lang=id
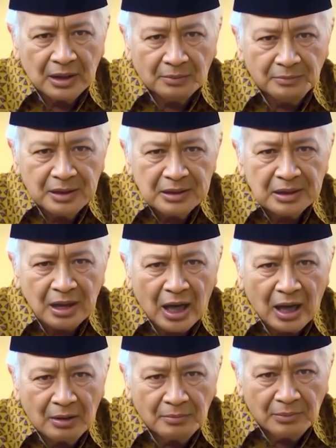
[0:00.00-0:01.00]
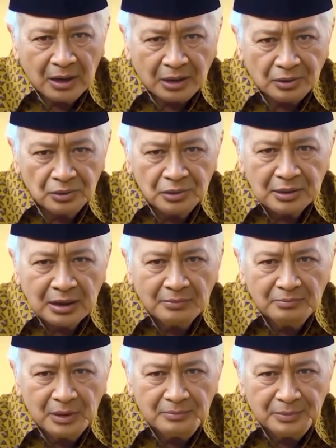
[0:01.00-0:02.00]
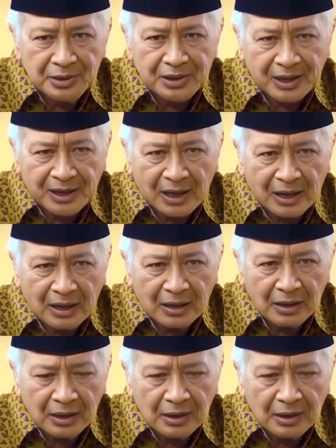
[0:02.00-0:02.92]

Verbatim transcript: yang bisa melanjutkan mimpi saya